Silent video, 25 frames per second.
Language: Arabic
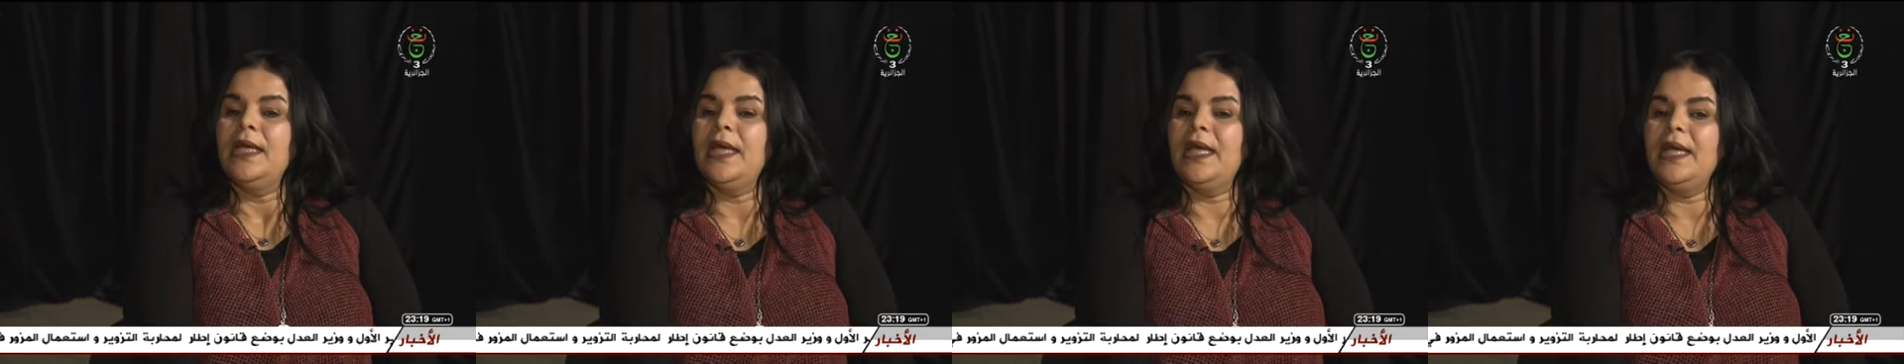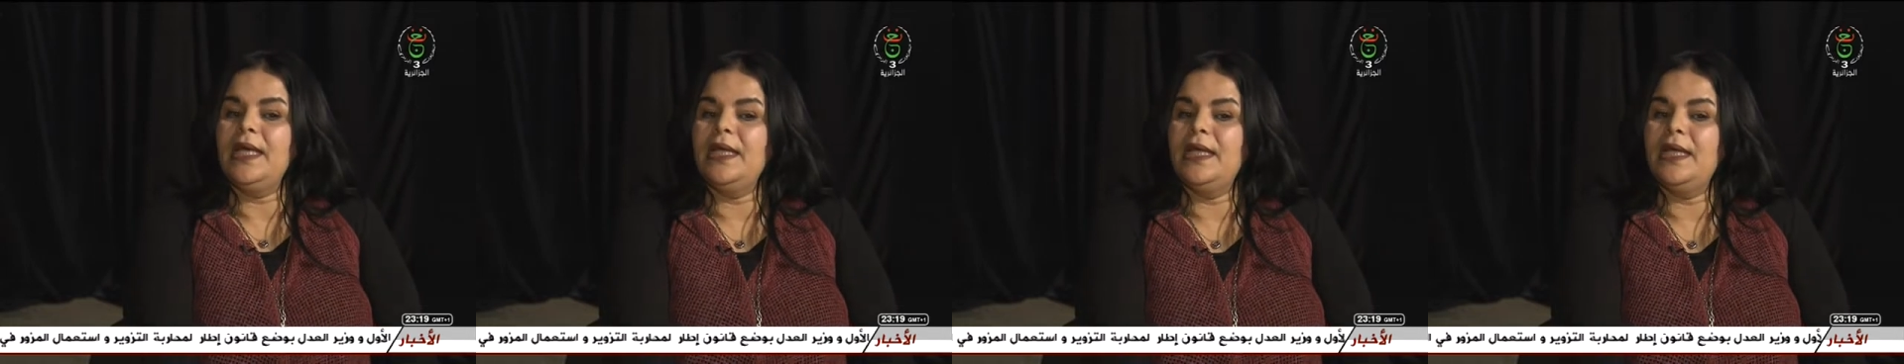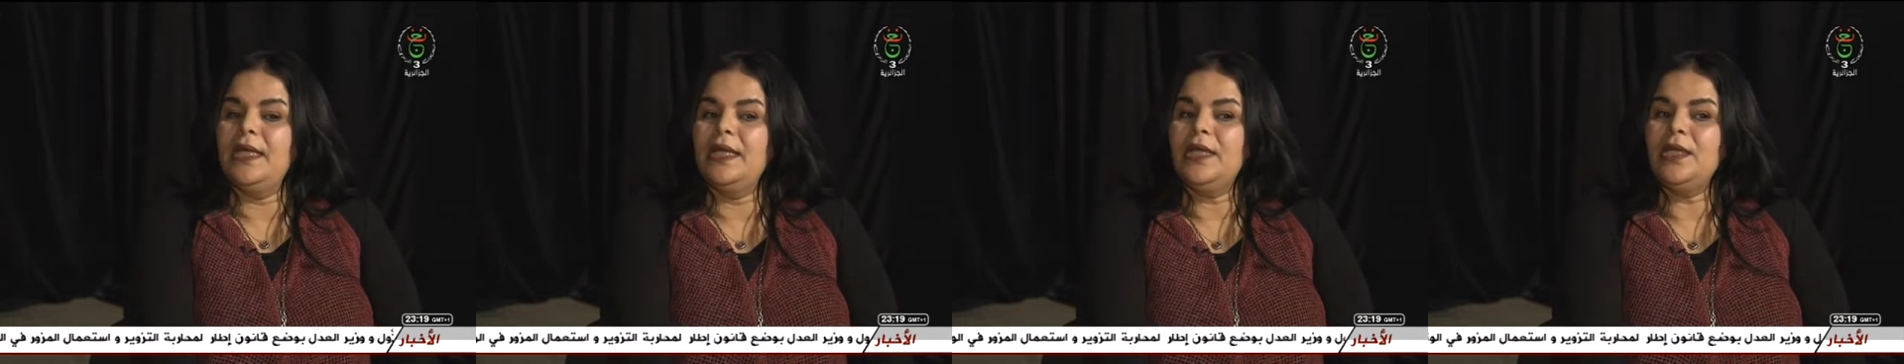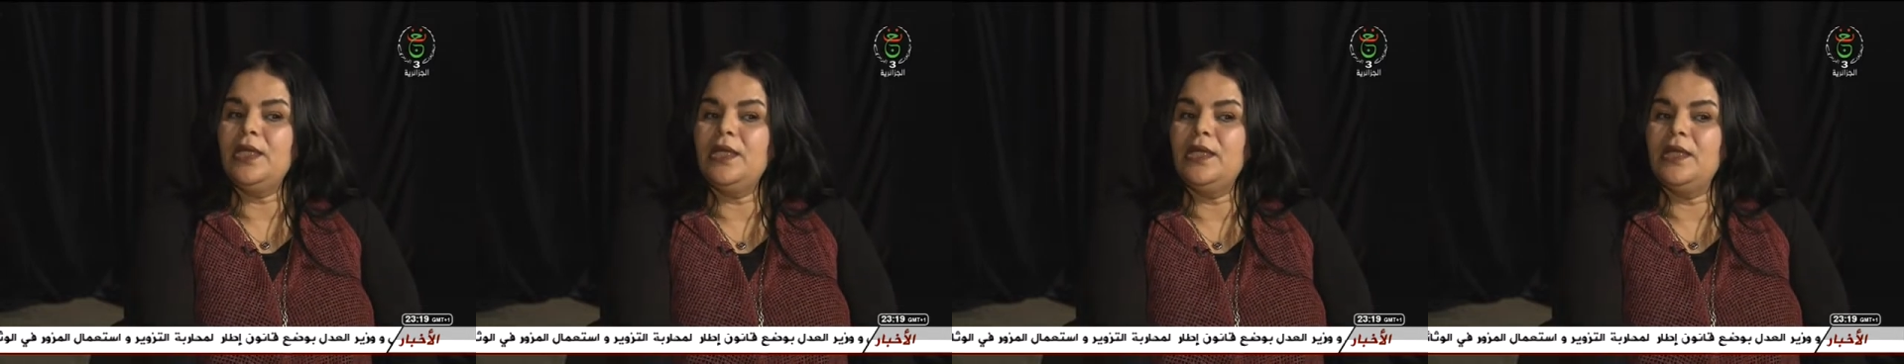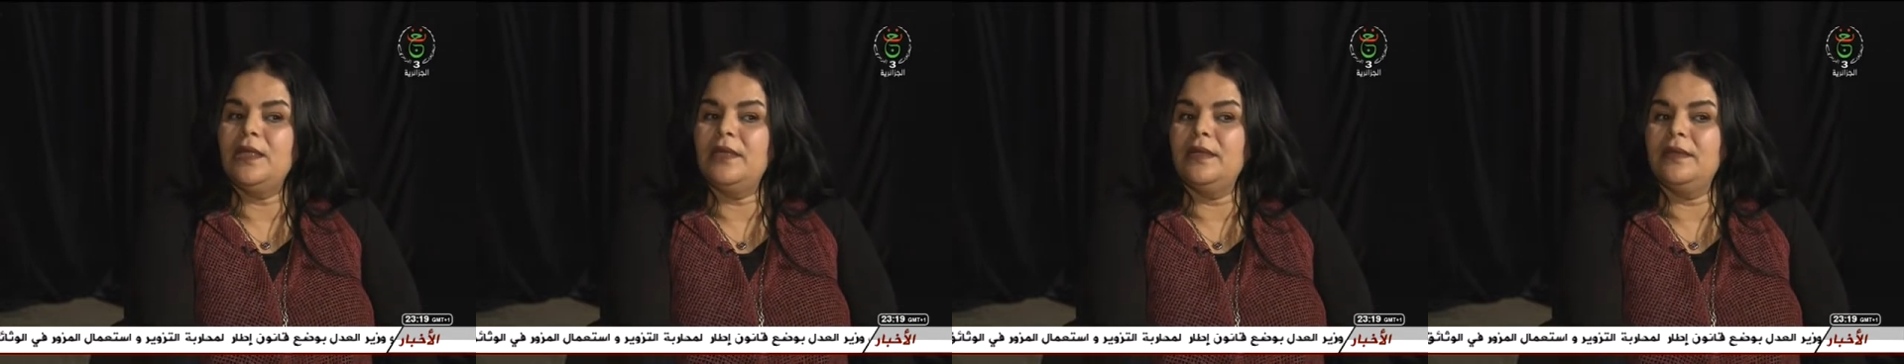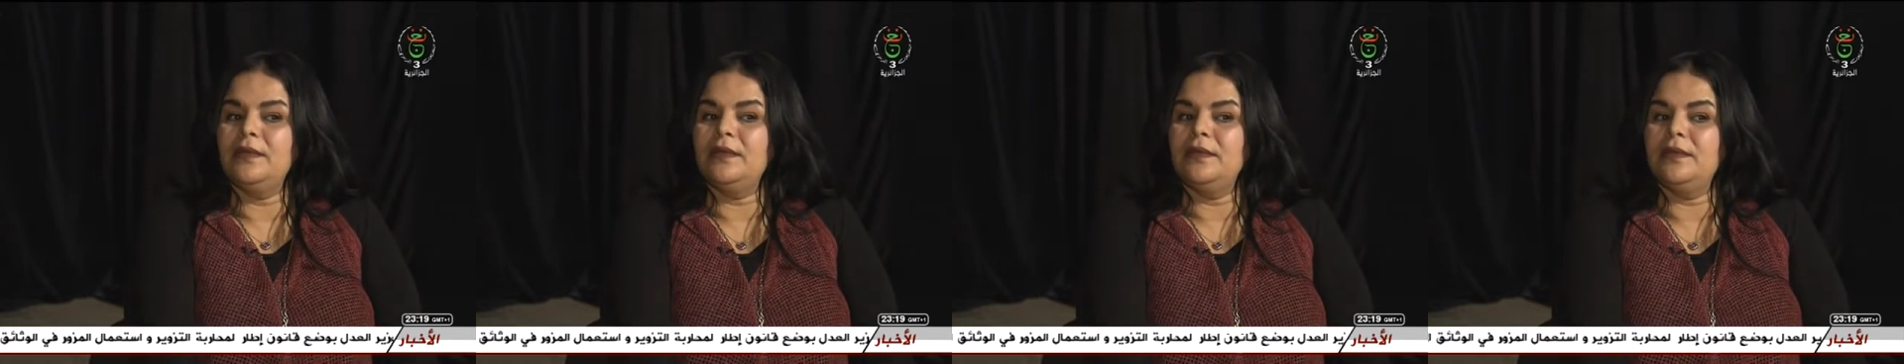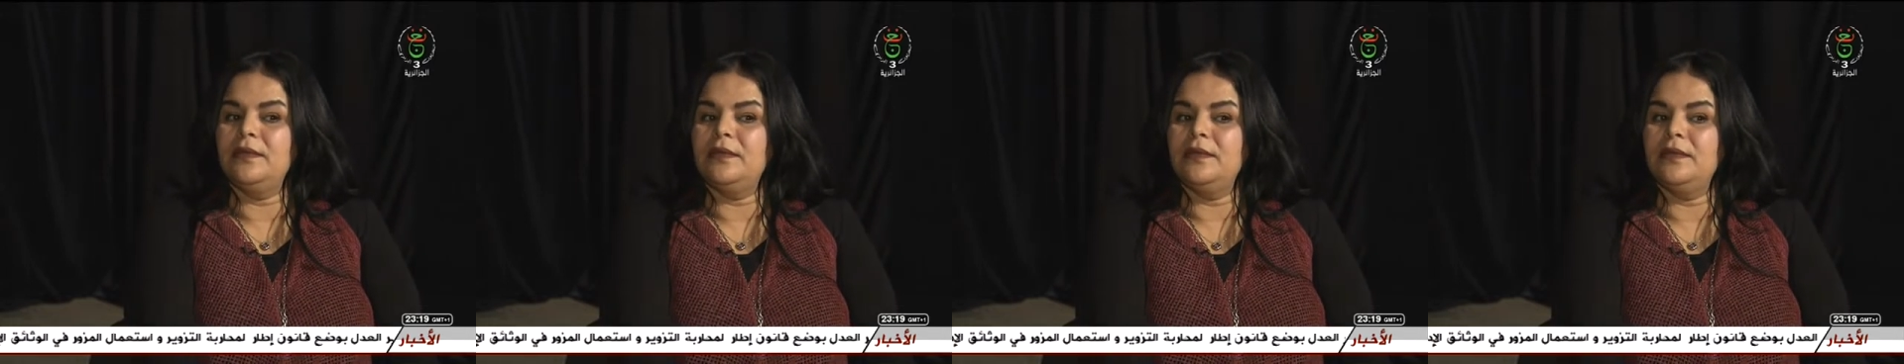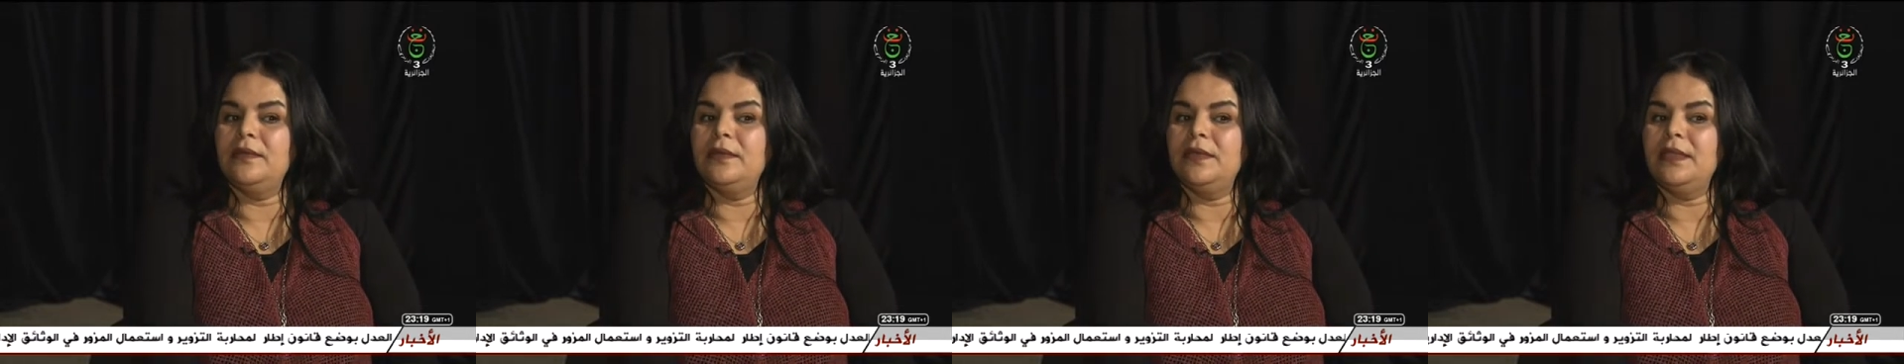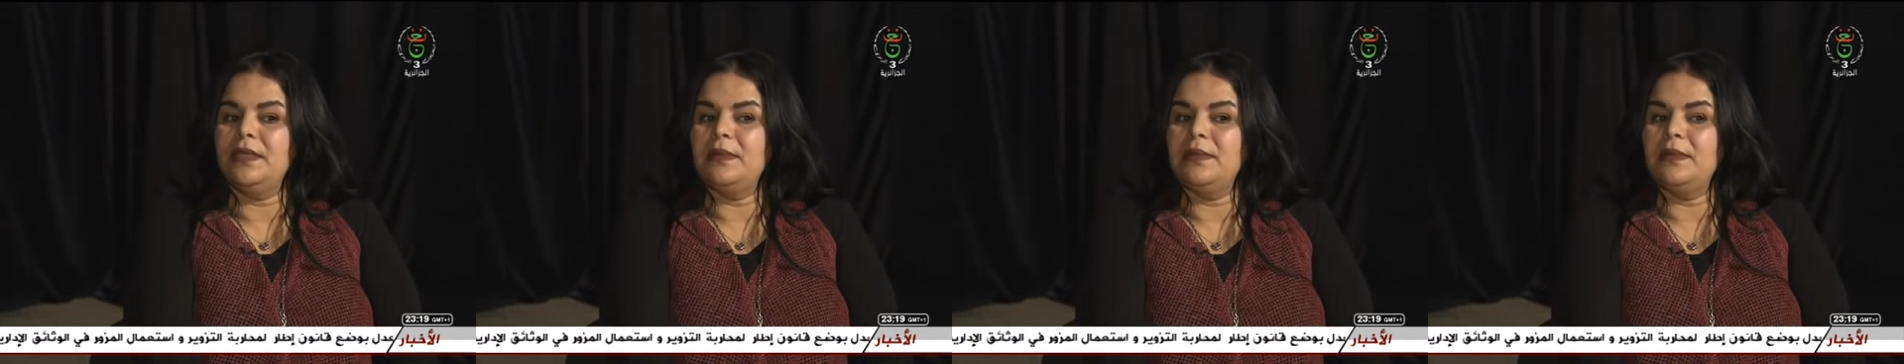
احيانا آه،